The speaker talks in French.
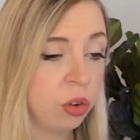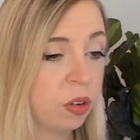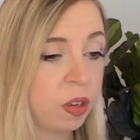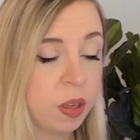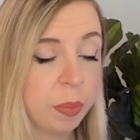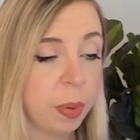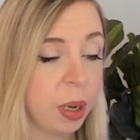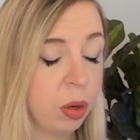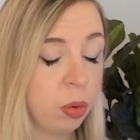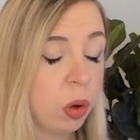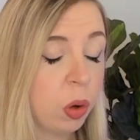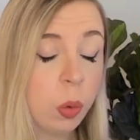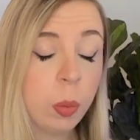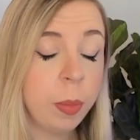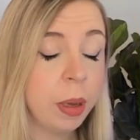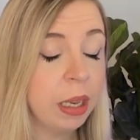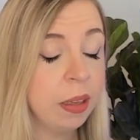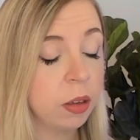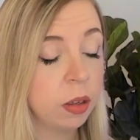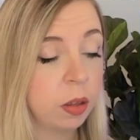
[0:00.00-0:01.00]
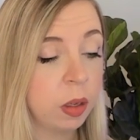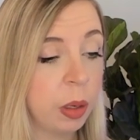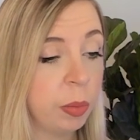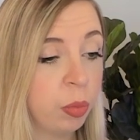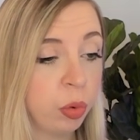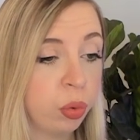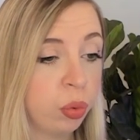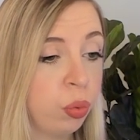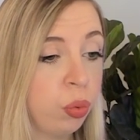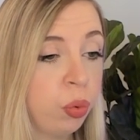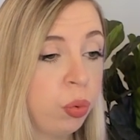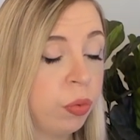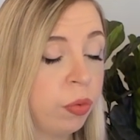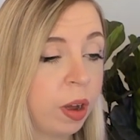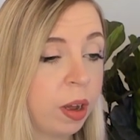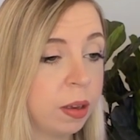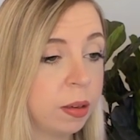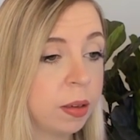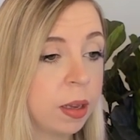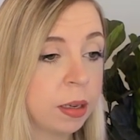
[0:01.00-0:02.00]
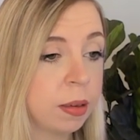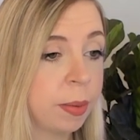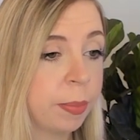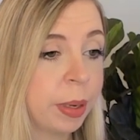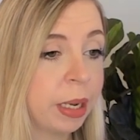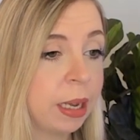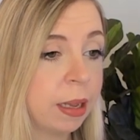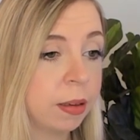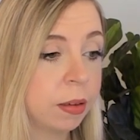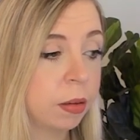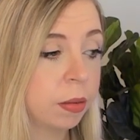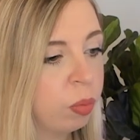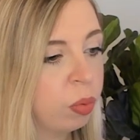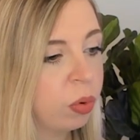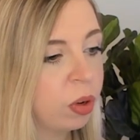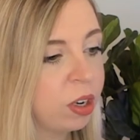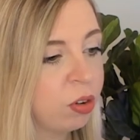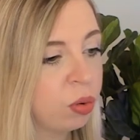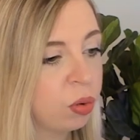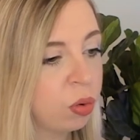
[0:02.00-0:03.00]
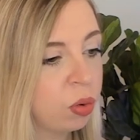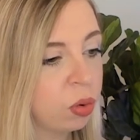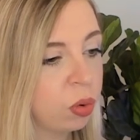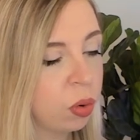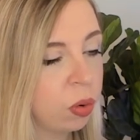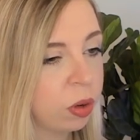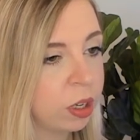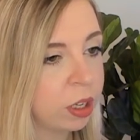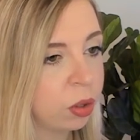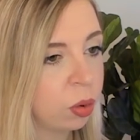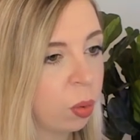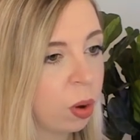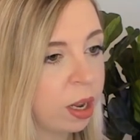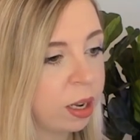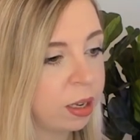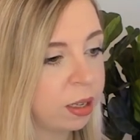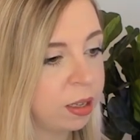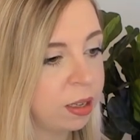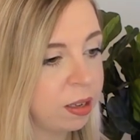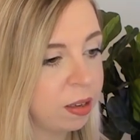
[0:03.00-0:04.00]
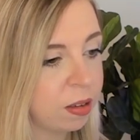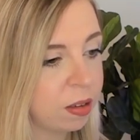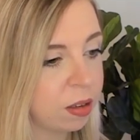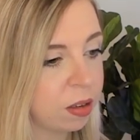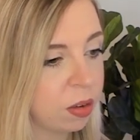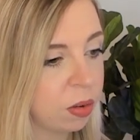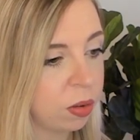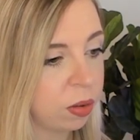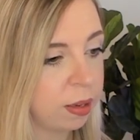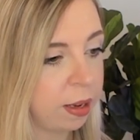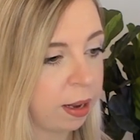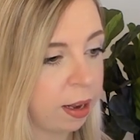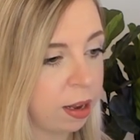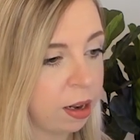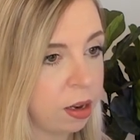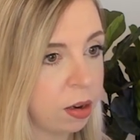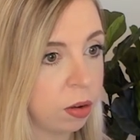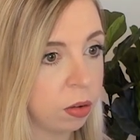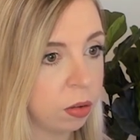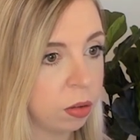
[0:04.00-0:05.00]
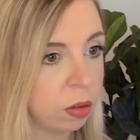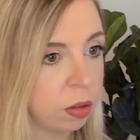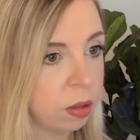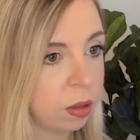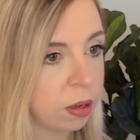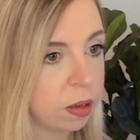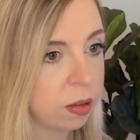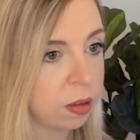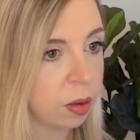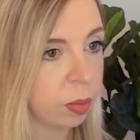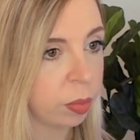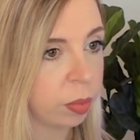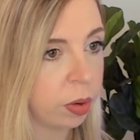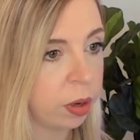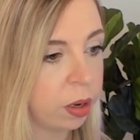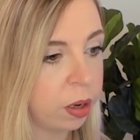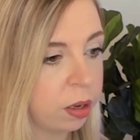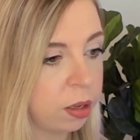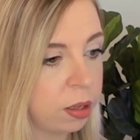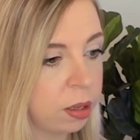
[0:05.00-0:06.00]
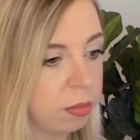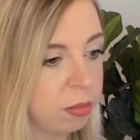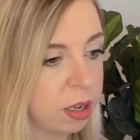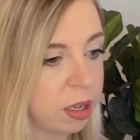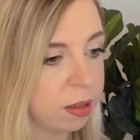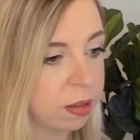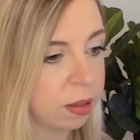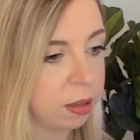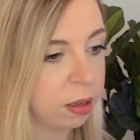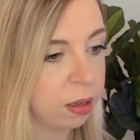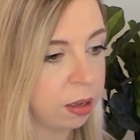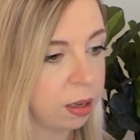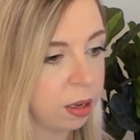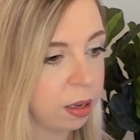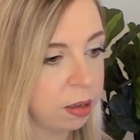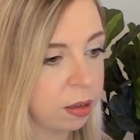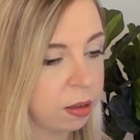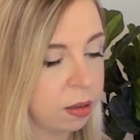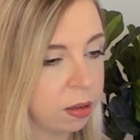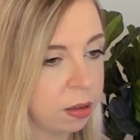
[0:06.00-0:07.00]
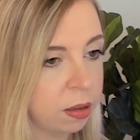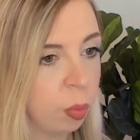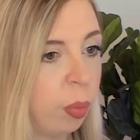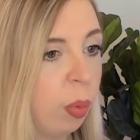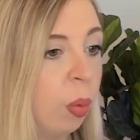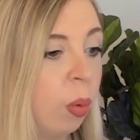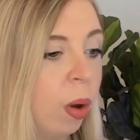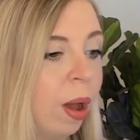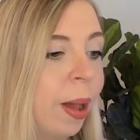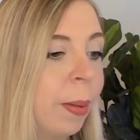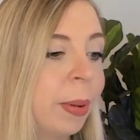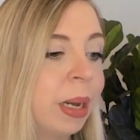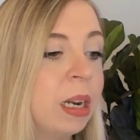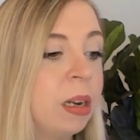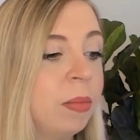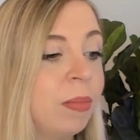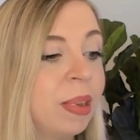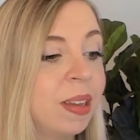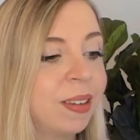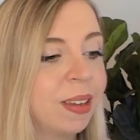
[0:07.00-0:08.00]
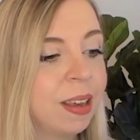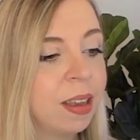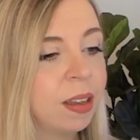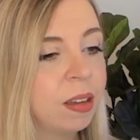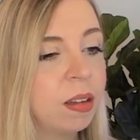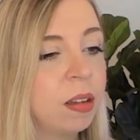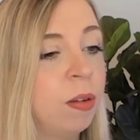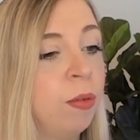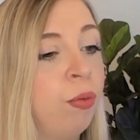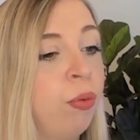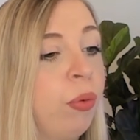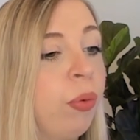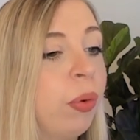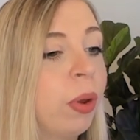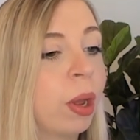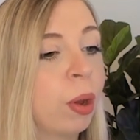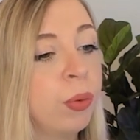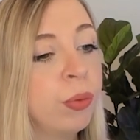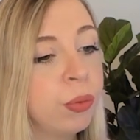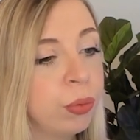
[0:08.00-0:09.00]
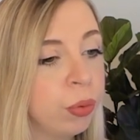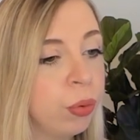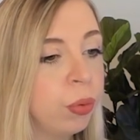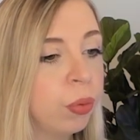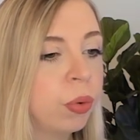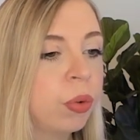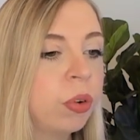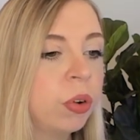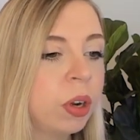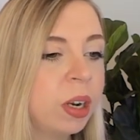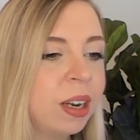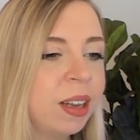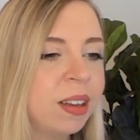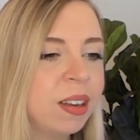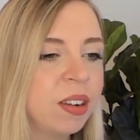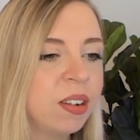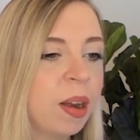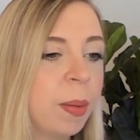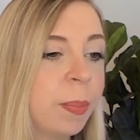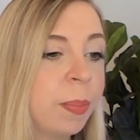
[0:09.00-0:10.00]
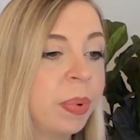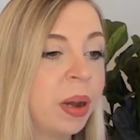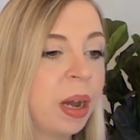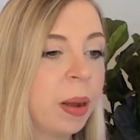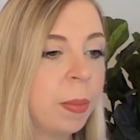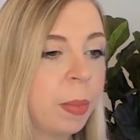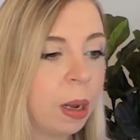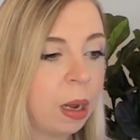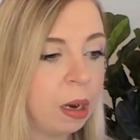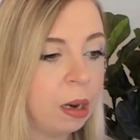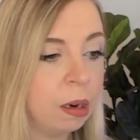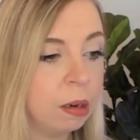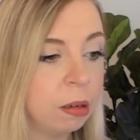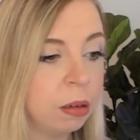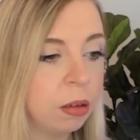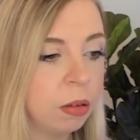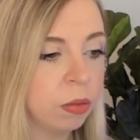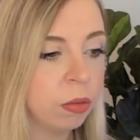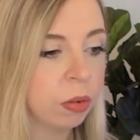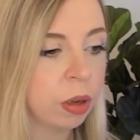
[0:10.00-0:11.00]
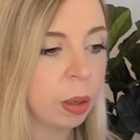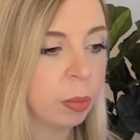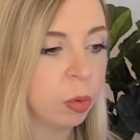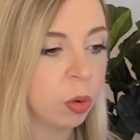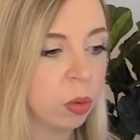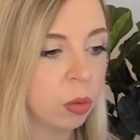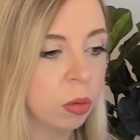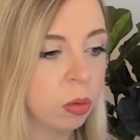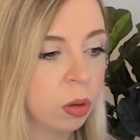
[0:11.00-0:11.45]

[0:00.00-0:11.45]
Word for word: Je sais pas quoi lui mettre, tellement tout lui va, ça, ça m'agace. Pour les chaussures, on a droit à des sandales, très sympa, des baskets. Bon, après les baskets, c'est vu et revu, on en a déjà pas mal, hein, vraiment.